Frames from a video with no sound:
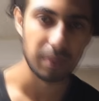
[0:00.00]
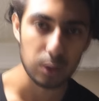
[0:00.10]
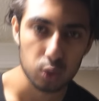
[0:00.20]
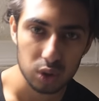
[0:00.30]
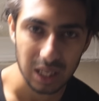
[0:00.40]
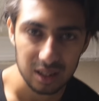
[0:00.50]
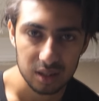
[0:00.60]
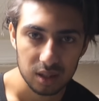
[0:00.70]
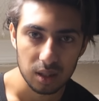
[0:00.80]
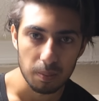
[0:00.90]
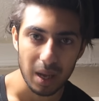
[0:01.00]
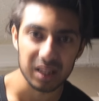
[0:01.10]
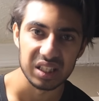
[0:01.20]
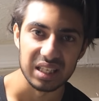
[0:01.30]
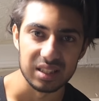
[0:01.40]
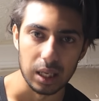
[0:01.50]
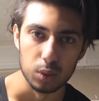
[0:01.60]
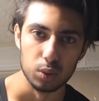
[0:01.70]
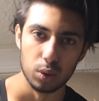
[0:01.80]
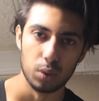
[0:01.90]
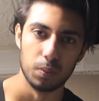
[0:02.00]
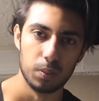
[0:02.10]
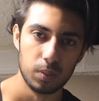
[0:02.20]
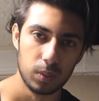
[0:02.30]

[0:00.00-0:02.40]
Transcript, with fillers: Ben uyurken ben de sesler duyuyorum.